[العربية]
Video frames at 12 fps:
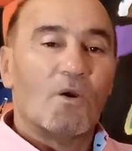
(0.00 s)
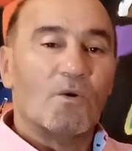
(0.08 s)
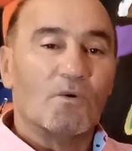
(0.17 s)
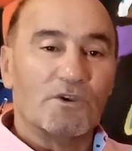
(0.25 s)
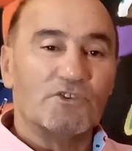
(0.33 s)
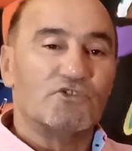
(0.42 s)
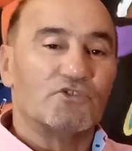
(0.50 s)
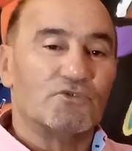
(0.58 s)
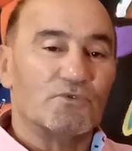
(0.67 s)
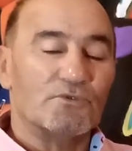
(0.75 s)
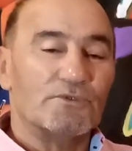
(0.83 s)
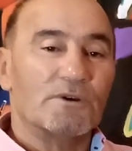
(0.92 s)

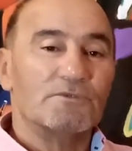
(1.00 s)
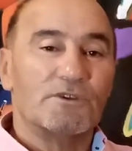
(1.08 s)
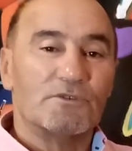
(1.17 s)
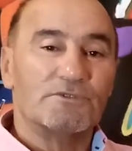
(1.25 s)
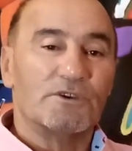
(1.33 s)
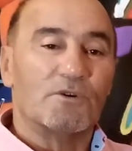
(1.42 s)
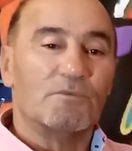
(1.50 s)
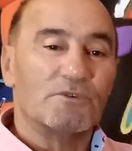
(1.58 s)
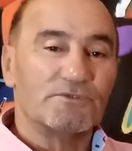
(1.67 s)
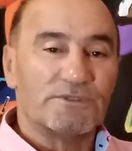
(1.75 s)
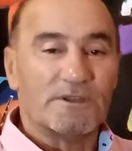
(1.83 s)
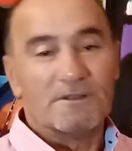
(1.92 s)
وكيشجعونا وداروا دي
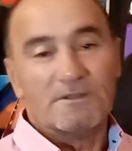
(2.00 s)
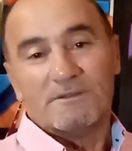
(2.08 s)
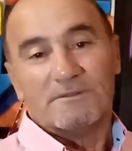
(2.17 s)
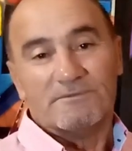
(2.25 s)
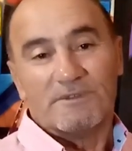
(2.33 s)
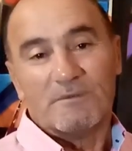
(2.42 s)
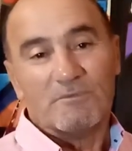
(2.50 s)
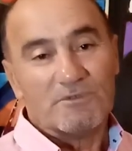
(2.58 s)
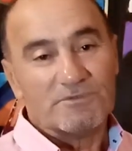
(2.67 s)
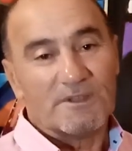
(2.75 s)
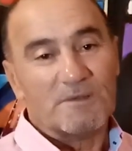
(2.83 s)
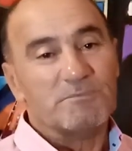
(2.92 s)
كومونتير
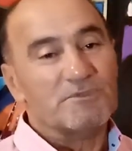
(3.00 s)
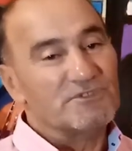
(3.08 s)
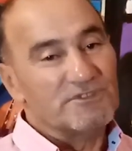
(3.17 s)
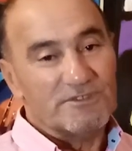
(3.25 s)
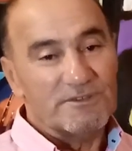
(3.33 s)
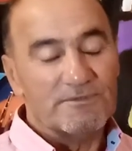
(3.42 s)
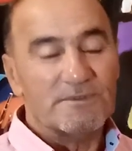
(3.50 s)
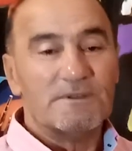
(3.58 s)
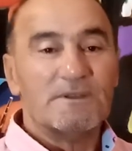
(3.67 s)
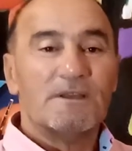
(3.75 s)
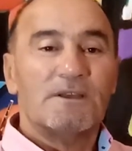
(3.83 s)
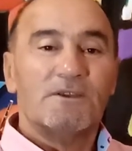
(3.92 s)
فريمون تري بوزيتيف
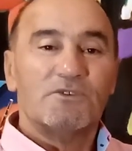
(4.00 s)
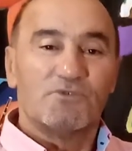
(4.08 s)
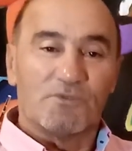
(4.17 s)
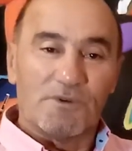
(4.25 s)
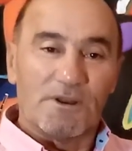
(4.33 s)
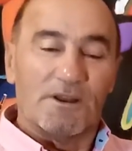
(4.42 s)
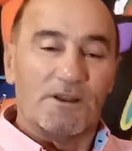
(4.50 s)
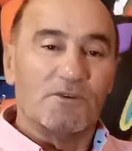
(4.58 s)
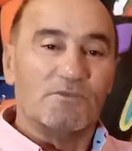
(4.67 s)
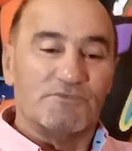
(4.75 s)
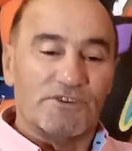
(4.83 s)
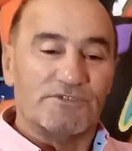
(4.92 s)
شكرا
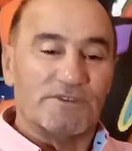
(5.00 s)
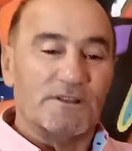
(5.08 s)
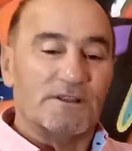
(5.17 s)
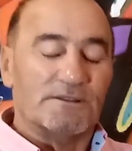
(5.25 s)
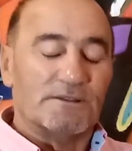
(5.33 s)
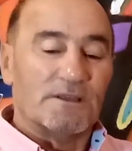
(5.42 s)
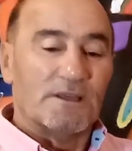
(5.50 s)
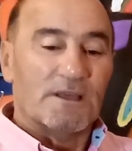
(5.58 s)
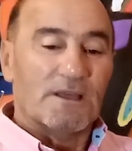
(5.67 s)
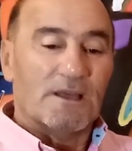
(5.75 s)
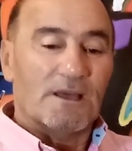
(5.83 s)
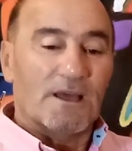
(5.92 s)
لكم جزيلا
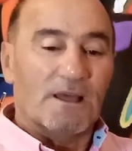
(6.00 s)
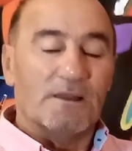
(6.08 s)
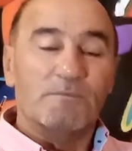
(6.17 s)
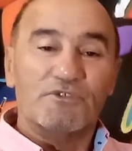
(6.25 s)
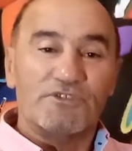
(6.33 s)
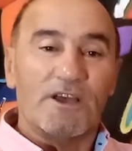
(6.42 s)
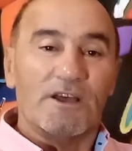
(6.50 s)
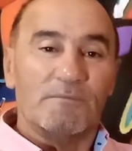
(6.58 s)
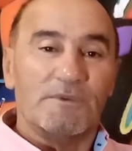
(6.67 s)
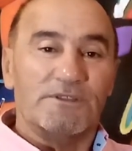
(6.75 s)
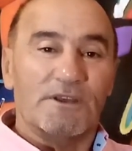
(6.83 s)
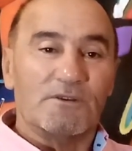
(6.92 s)
على
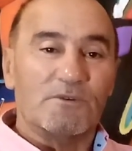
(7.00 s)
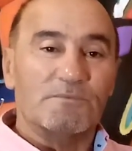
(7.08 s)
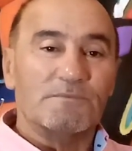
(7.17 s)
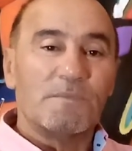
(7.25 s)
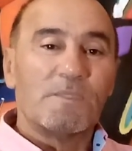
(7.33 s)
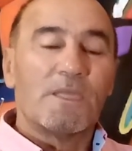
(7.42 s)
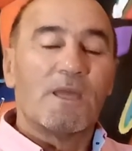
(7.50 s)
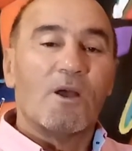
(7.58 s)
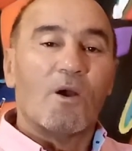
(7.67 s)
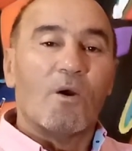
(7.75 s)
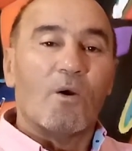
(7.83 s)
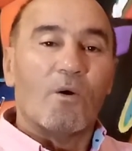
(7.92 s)
المساهمه ديالكم
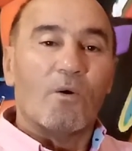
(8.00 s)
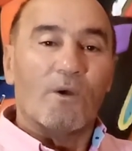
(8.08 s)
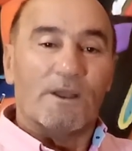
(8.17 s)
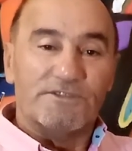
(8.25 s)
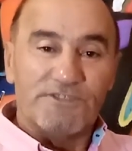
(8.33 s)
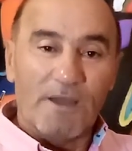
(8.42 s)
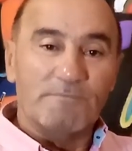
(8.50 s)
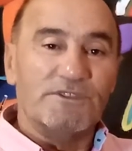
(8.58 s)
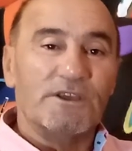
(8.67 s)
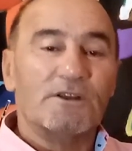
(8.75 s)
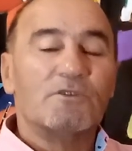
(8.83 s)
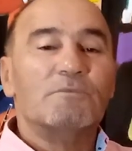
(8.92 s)
وعلى الدعم
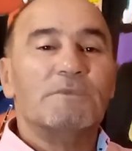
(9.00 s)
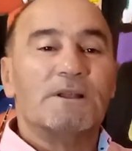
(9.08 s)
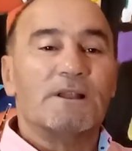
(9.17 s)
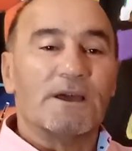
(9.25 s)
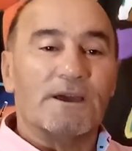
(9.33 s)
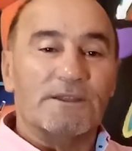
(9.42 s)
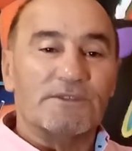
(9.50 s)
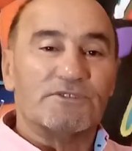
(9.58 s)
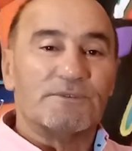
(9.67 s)
ديالكم لهذه القناه